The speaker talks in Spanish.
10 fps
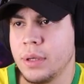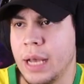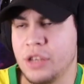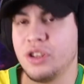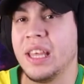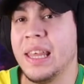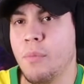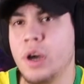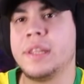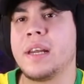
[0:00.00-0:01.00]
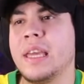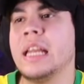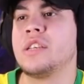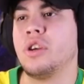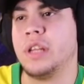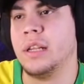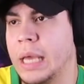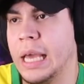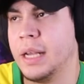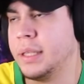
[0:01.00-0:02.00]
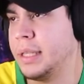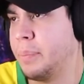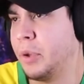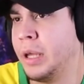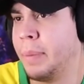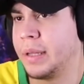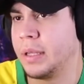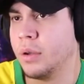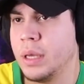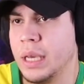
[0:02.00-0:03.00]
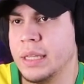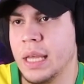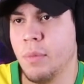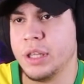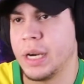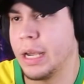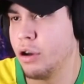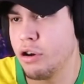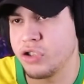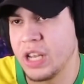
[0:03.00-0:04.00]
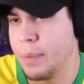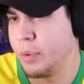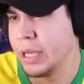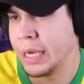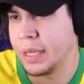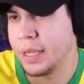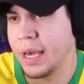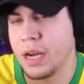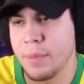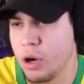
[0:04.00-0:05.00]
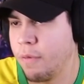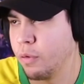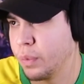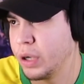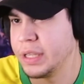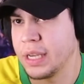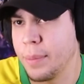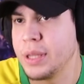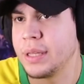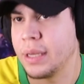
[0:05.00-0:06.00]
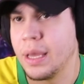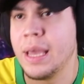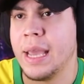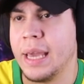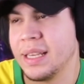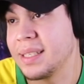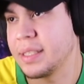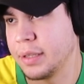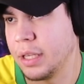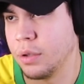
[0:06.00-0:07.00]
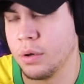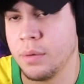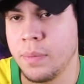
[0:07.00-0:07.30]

Eso te demuestra quién es Soteldo en este tipo de partidos y te demuestra que no se le puede criticar, al menos futbolísticamente, en ese sentido, ¿no?